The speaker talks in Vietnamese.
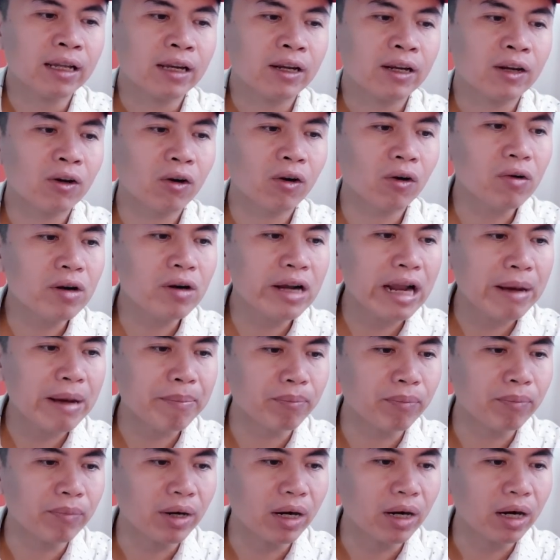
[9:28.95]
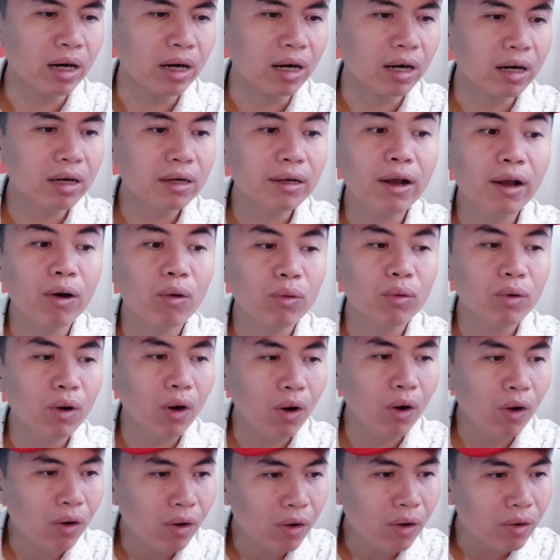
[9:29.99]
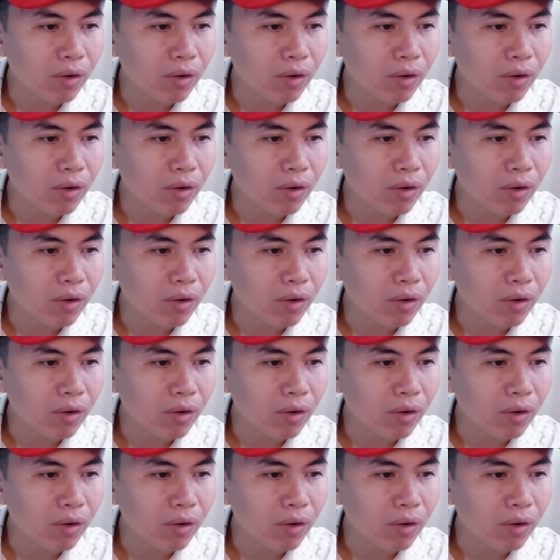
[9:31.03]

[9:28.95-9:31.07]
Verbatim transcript: nó nằm ở đâu đó.